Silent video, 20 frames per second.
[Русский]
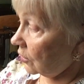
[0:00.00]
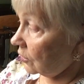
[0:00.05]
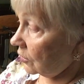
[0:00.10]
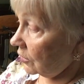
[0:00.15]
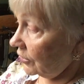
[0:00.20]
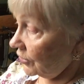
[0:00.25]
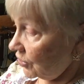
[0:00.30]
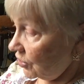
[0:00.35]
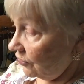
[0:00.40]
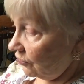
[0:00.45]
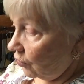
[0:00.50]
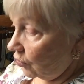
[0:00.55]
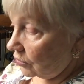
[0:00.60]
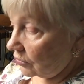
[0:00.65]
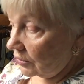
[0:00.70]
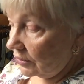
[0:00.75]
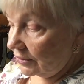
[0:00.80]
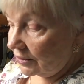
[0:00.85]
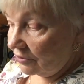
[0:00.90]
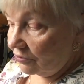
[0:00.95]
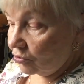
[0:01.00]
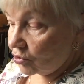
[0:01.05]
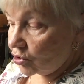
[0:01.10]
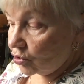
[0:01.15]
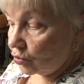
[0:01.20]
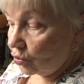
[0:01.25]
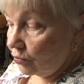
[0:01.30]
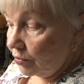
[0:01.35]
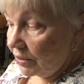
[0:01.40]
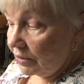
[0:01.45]
Для чего? Для того,
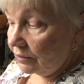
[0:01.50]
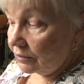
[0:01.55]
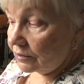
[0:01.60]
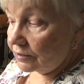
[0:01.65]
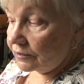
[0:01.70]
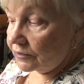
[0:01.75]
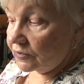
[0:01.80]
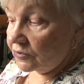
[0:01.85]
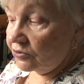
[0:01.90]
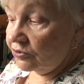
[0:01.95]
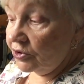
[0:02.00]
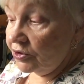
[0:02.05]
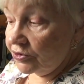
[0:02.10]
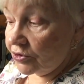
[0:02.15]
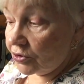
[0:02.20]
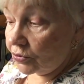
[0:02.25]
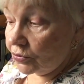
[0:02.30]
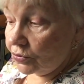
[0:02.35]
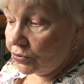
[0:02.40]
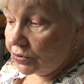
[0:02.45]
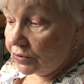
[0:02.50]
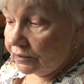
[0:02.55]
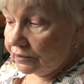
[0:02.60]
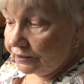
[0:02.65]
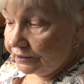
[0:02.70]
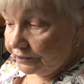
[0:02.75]
чтобы вывернуть